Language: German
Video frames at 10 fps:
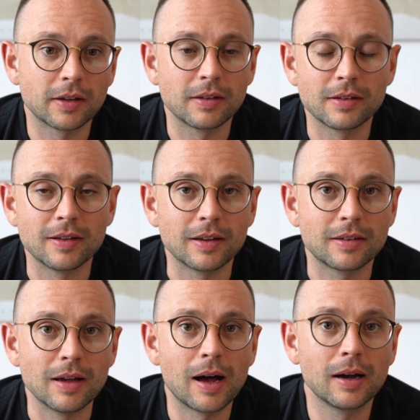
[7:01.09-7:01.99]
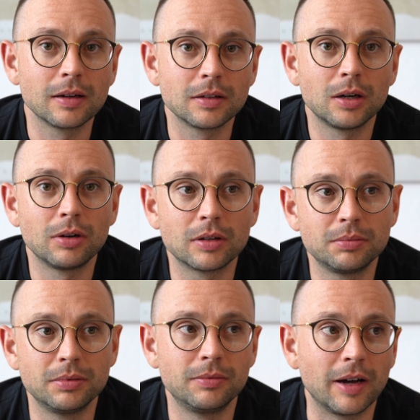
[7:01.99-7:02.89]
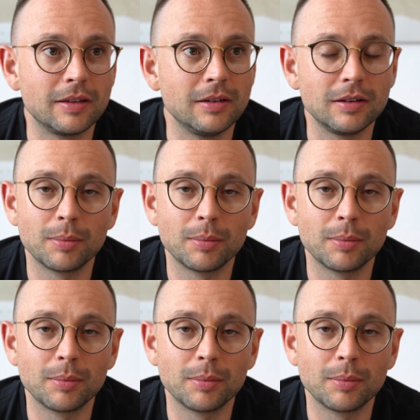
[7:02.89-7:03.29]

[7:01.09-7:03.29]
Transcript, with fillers: hat es jetzt dann sechs Jahre gedauert, weiß ich nicht,